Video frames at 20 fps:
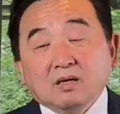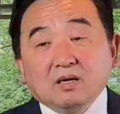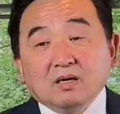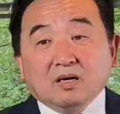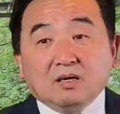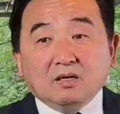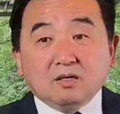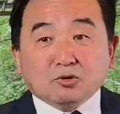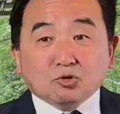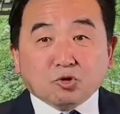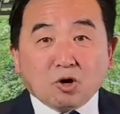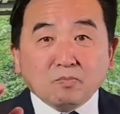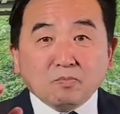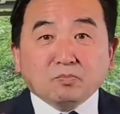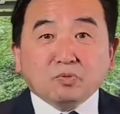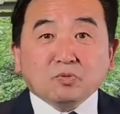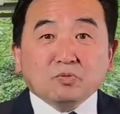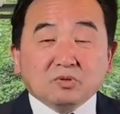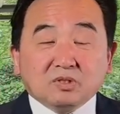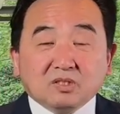而川
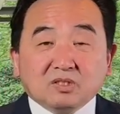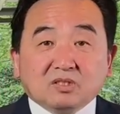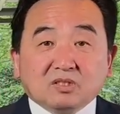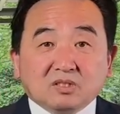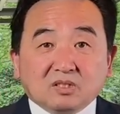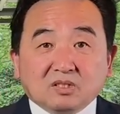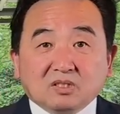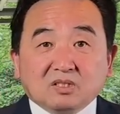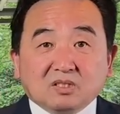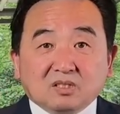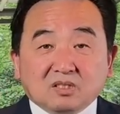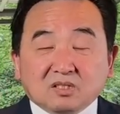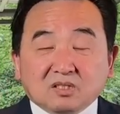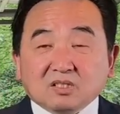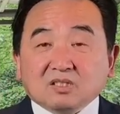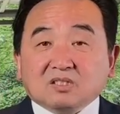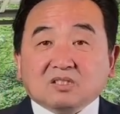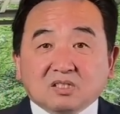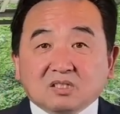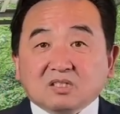普
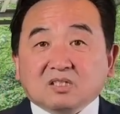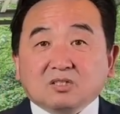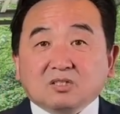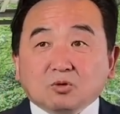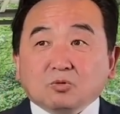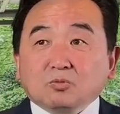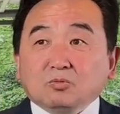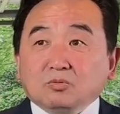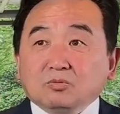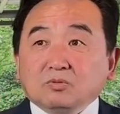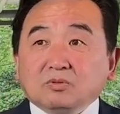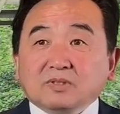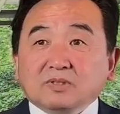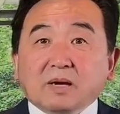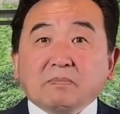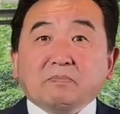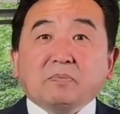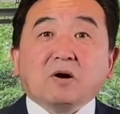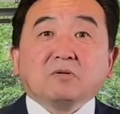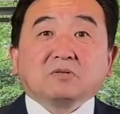自始至终在
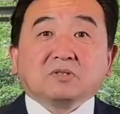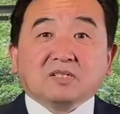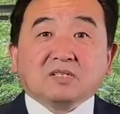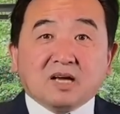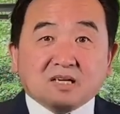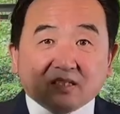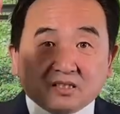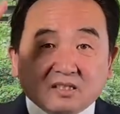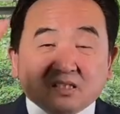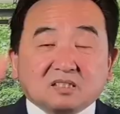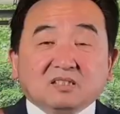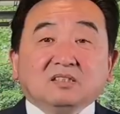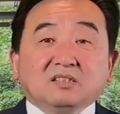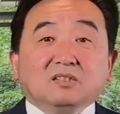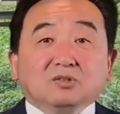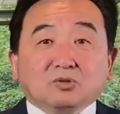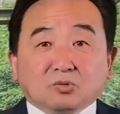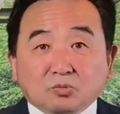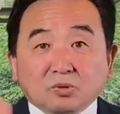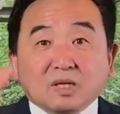保持他个人的
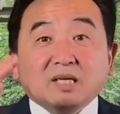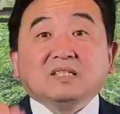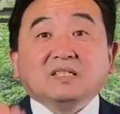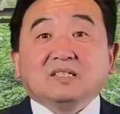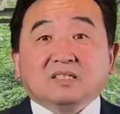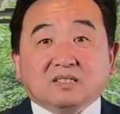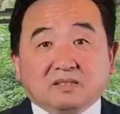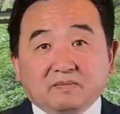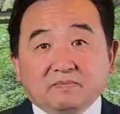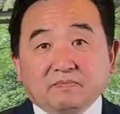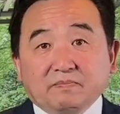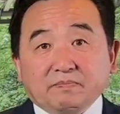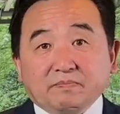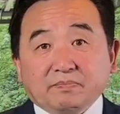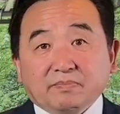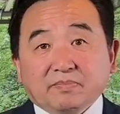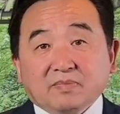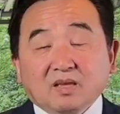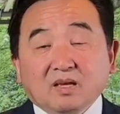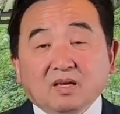独立性，
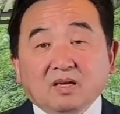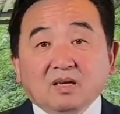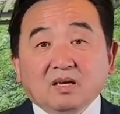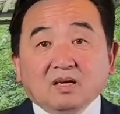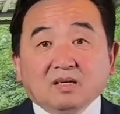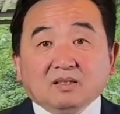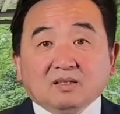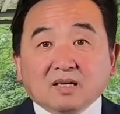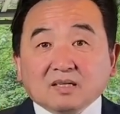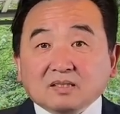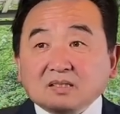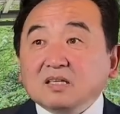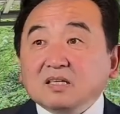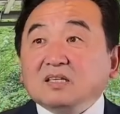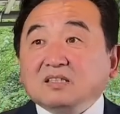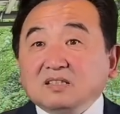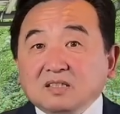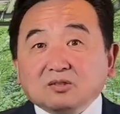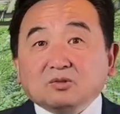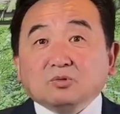他个
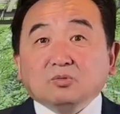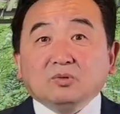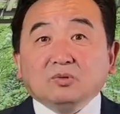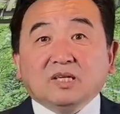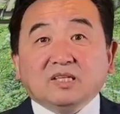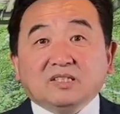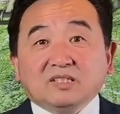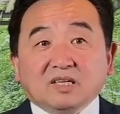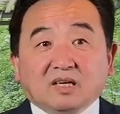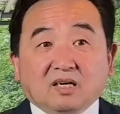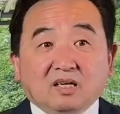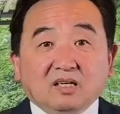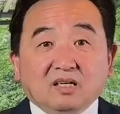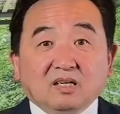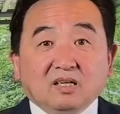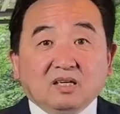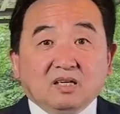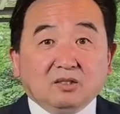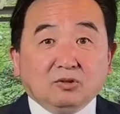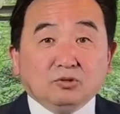人的独立性
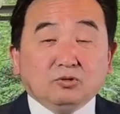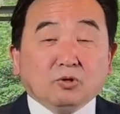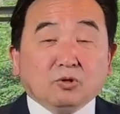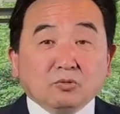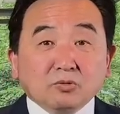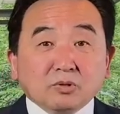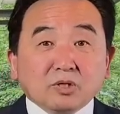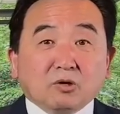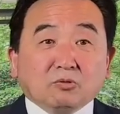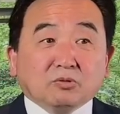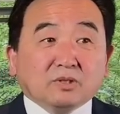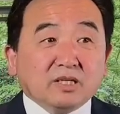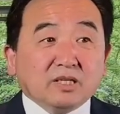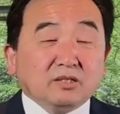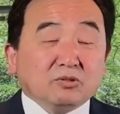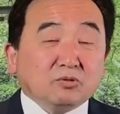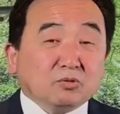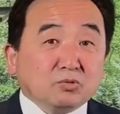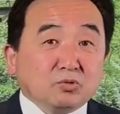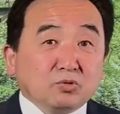总有着一
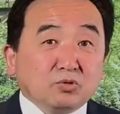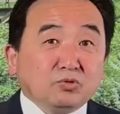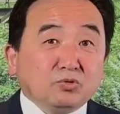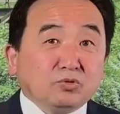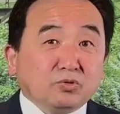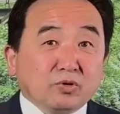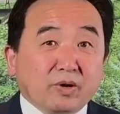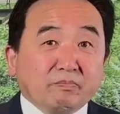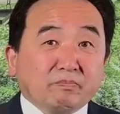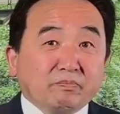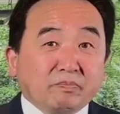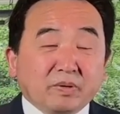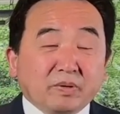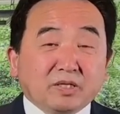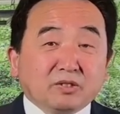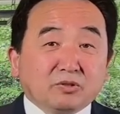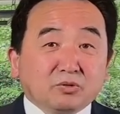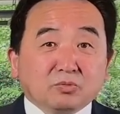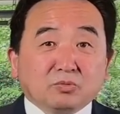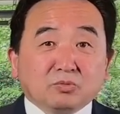种军权背
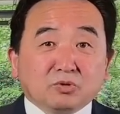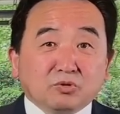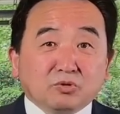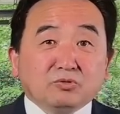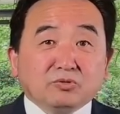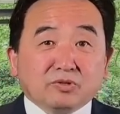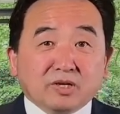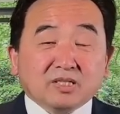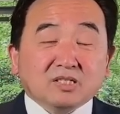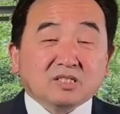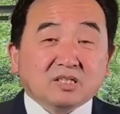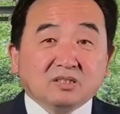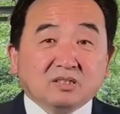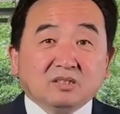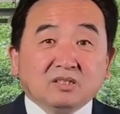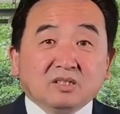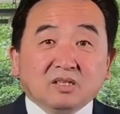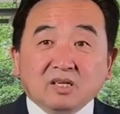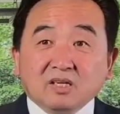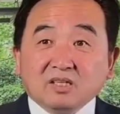书，军权神。
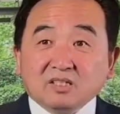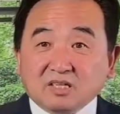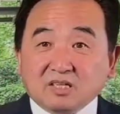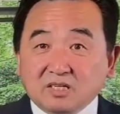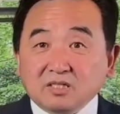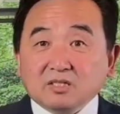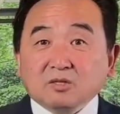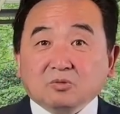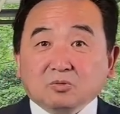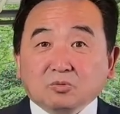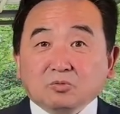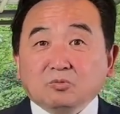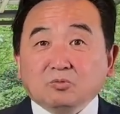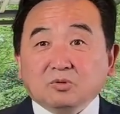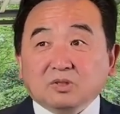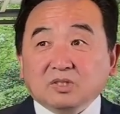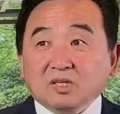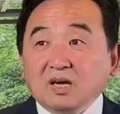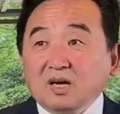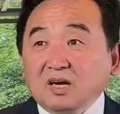神兽的故
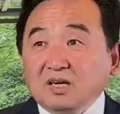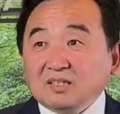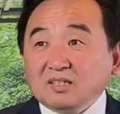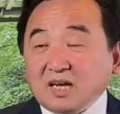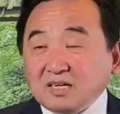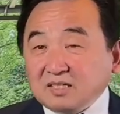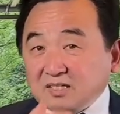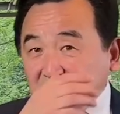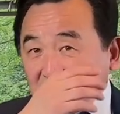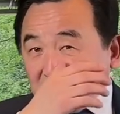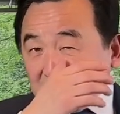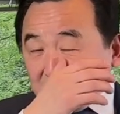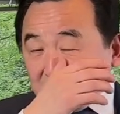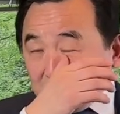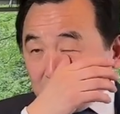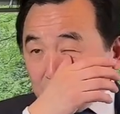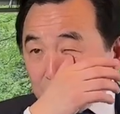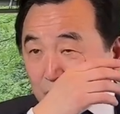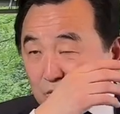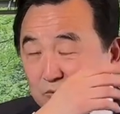事，但是呢，
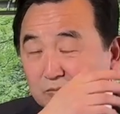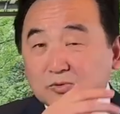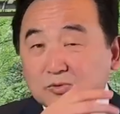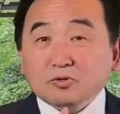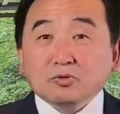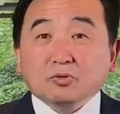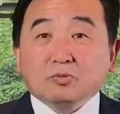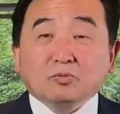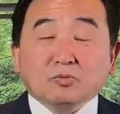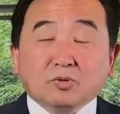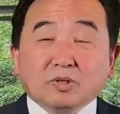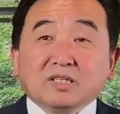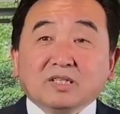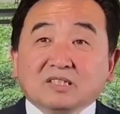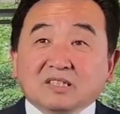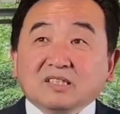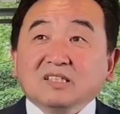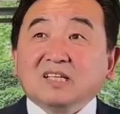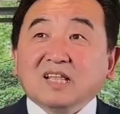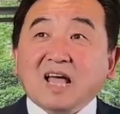川说我一
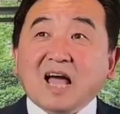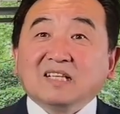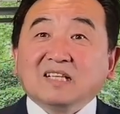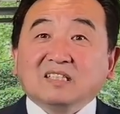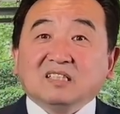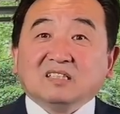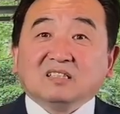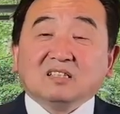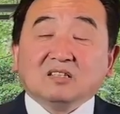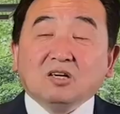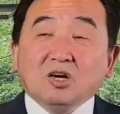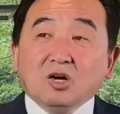直跟大家解释，